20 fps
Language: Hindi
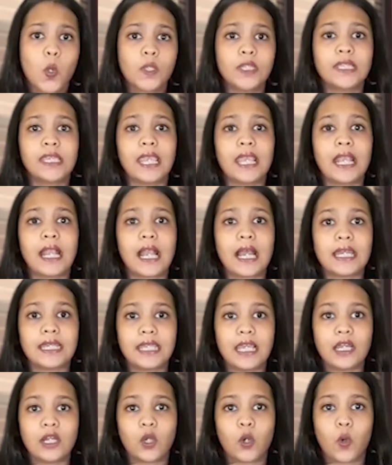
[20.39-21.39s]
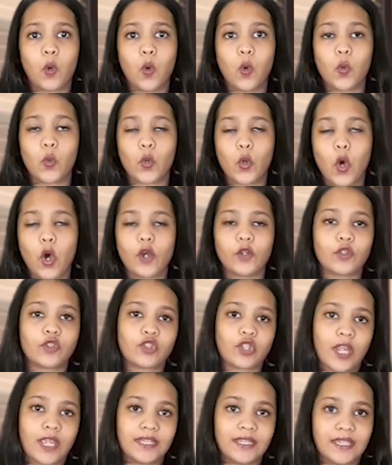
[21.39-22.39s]
उनके करियर को और
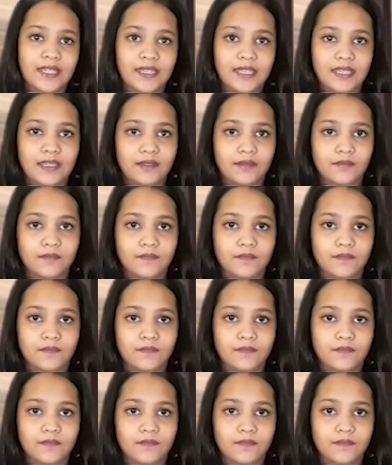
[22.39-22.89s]
ऊंचाई दे दी